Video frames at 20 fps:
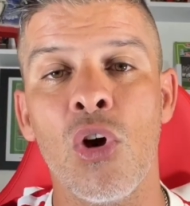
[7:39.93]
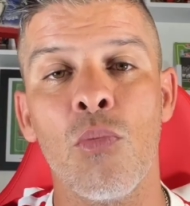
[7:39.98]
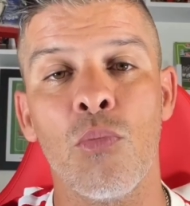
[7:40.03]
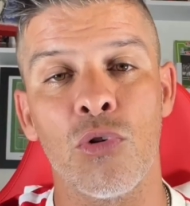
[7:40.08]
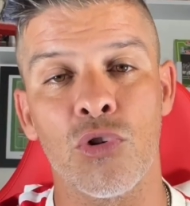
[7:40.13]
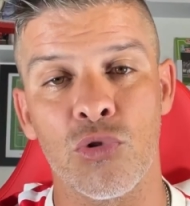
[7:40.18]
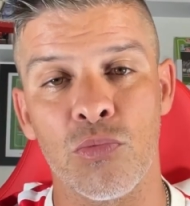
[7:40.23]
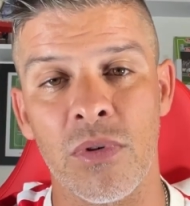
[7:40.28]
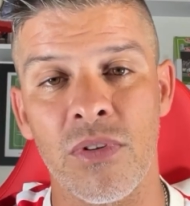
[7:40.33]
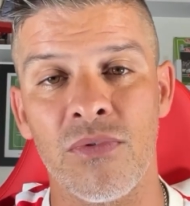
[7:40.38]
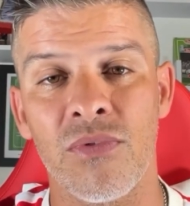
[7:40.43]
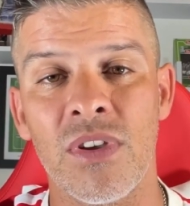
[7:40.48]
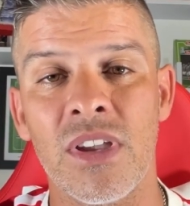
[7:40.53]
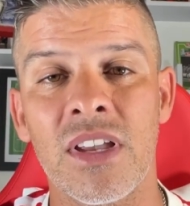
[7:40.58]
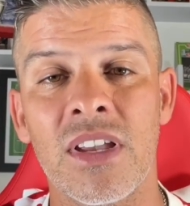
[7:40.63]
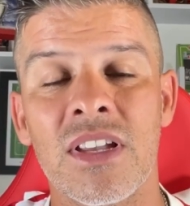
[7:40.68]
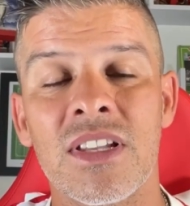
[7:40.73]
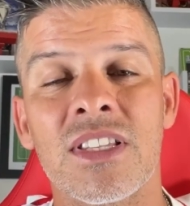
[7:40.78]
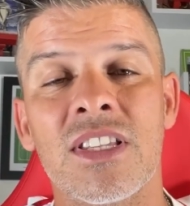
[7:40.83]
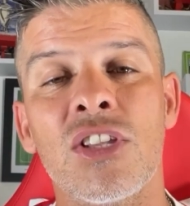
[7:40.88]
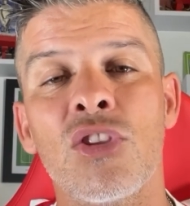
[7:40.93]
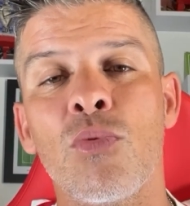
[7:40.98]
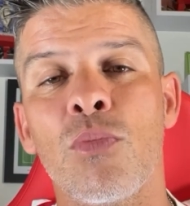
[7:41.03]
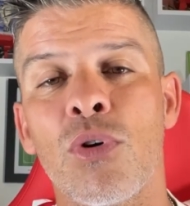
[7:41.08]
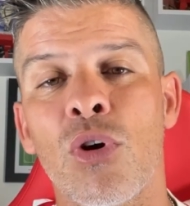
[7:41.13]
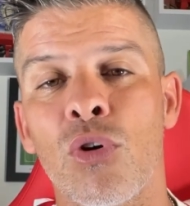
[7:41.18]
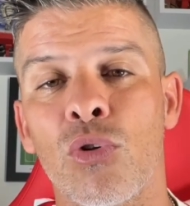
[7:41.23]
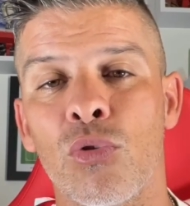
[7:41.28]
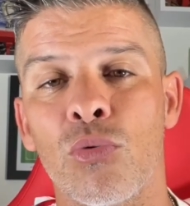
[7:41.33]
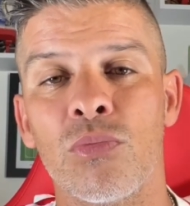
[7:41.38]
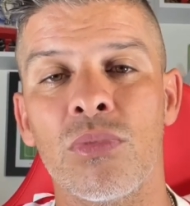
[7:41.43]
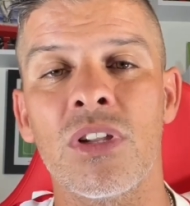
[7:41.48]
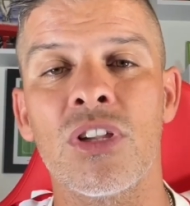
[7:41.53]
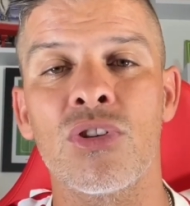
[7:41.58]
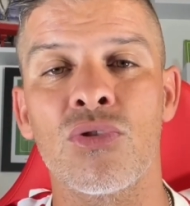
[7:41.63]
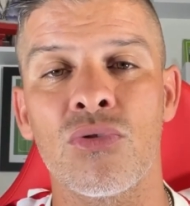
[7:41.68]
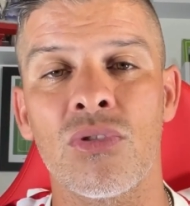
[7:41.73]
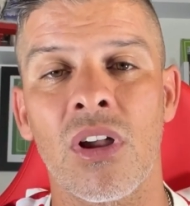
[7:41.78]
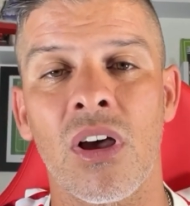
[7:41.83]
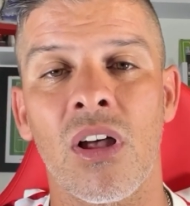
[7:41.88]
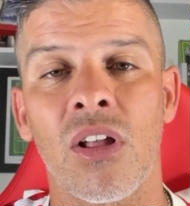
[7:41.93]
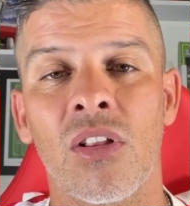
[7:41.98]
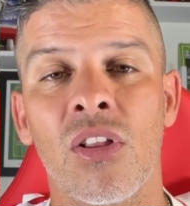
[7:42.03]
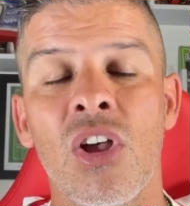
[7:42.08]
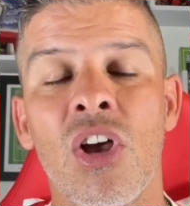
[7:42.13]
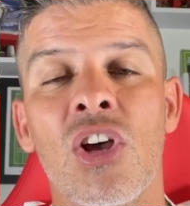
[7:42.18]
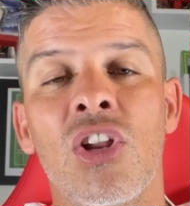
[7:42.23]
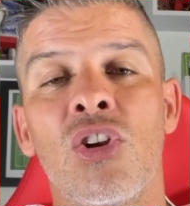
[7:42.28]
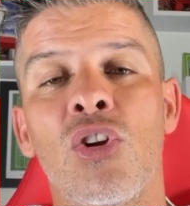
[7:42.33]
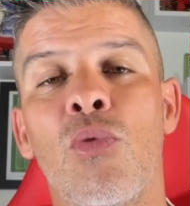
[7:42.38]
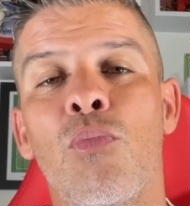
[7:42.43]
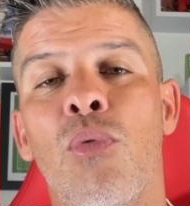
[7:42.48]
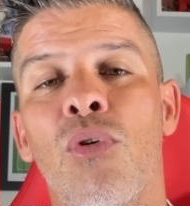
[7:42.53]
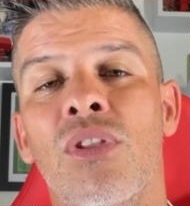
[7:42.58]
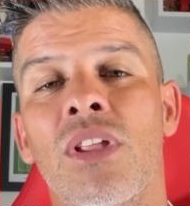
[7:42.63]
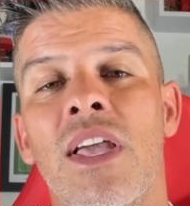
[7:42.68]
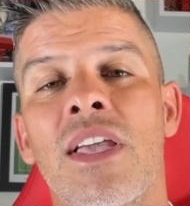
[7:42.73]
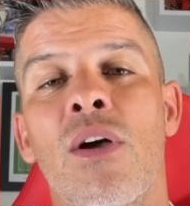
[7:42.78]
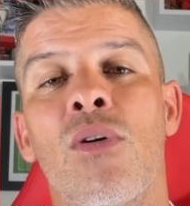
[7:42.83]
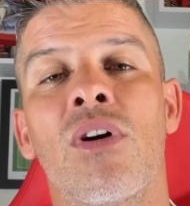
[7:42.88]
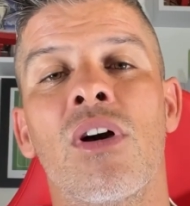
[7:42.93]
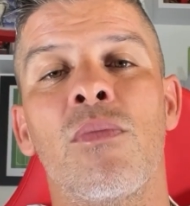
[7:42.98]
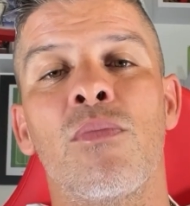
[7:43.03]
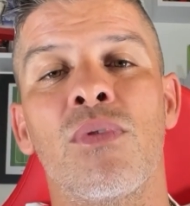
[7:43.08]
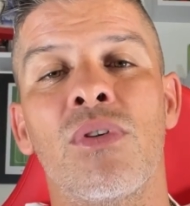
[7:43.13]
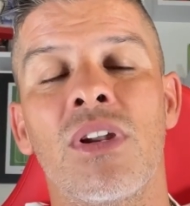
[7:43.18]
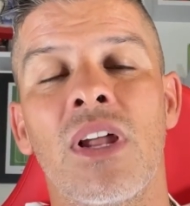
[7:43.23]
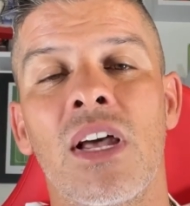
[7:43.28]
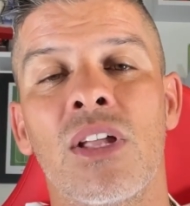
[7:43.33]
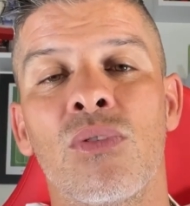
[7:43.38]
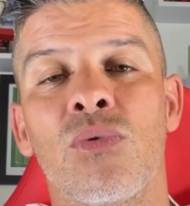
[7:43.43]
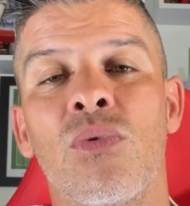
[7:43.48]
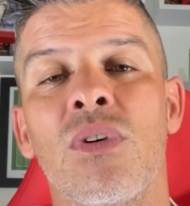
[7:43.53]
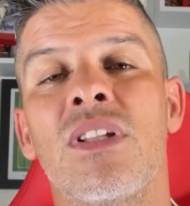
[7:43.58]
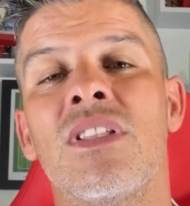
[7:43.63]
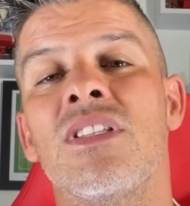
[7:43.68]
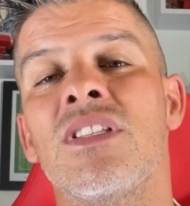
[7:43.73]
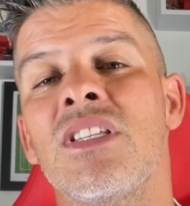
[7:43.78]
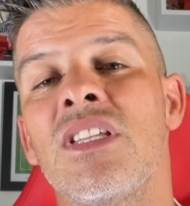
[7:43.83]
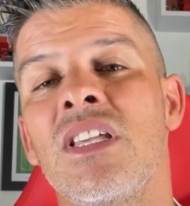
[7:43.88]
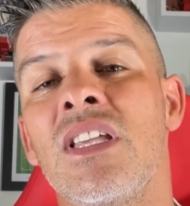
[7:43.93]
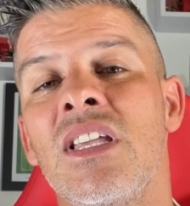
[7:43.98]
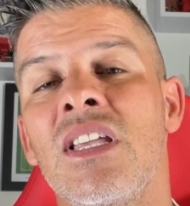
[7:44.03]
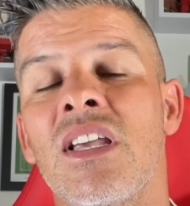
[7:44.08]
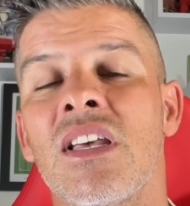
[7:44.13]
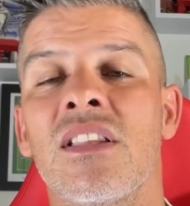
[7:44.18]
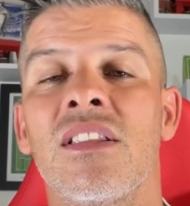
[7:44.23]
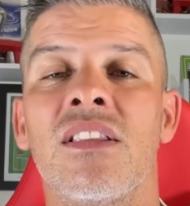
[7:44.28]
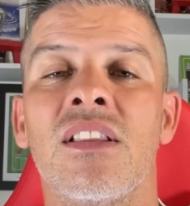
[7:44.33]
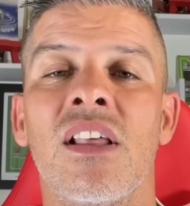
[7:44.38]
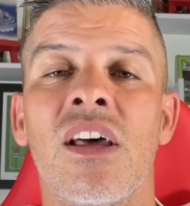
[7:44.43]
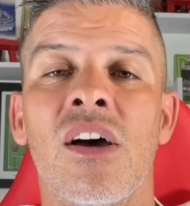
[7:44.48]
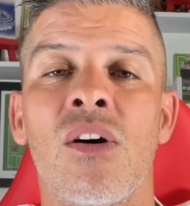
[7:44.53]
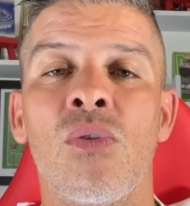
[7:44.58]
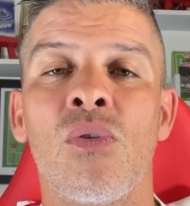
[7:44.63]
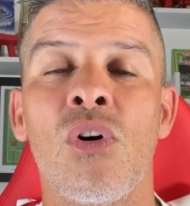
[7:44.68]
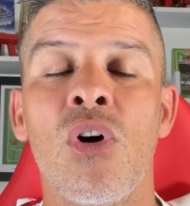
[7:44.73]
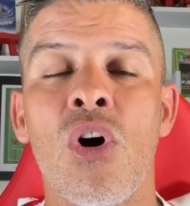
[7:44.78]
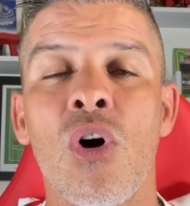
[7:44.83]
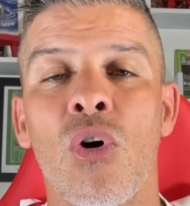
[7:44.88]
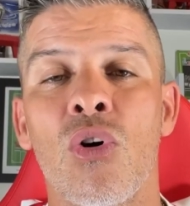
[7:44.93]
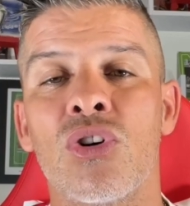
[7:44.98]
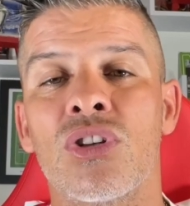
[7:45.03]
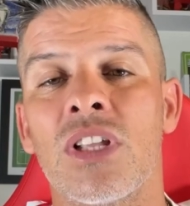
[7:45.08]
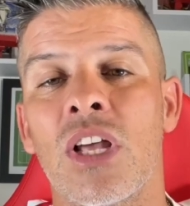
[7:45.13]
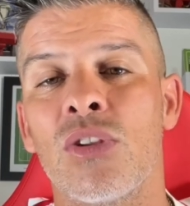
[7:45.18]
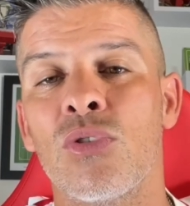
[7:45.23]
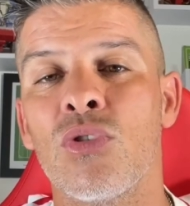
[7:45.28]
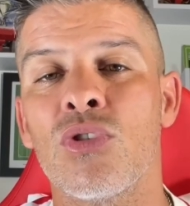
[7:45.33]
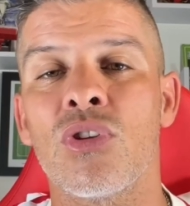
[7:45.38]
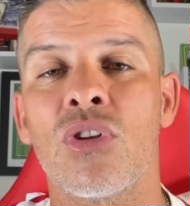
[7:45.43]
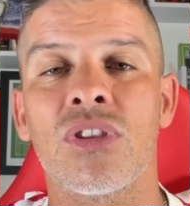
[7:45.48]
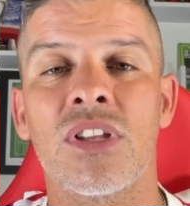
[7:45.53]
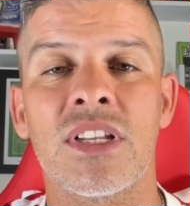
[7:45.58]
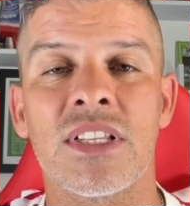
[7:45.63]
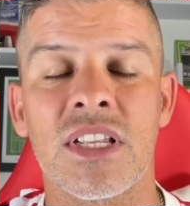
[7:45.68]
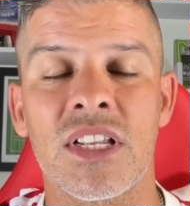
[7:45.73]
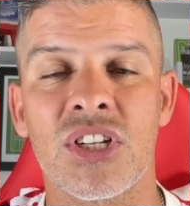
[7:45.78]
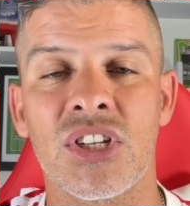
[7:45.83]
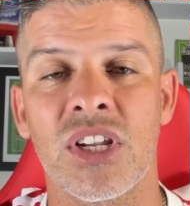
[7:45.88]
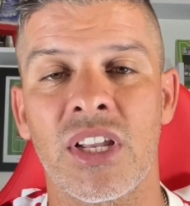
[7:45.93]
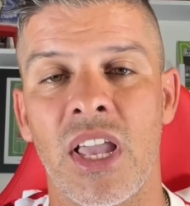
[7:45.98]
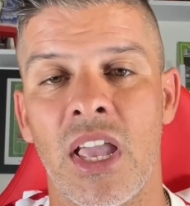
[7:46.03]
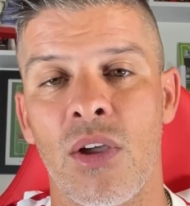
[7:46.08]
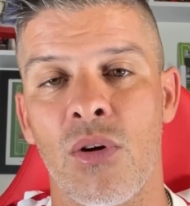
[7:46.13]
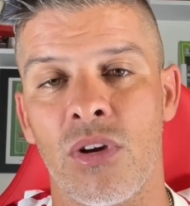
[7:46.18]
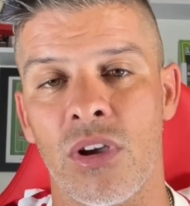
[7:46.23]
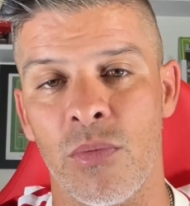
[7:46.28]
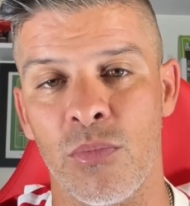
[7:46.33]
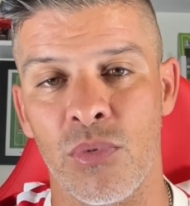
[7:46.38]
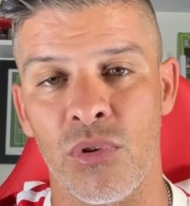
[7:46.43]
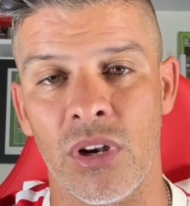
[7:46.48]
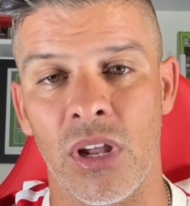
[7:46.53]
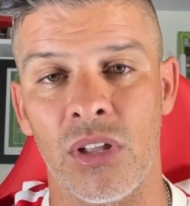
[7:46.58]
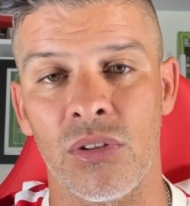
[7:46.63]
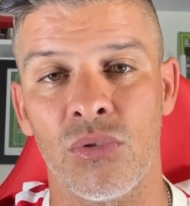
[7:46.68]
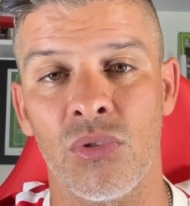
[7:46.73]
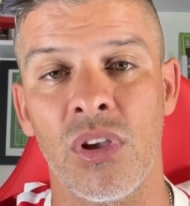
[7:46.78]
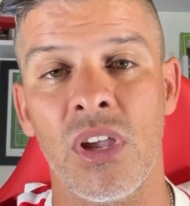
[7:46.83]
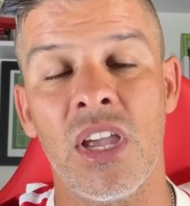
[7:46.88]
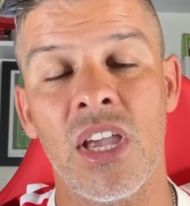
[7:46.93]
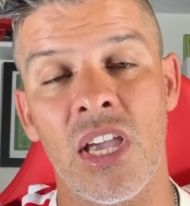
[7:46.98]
Pois o Benfica, sendo o maior clube nacional, não pode ganhar o campeonato ano sim, ano não, ou estar dois ou três anos sem ganhar o campeonato.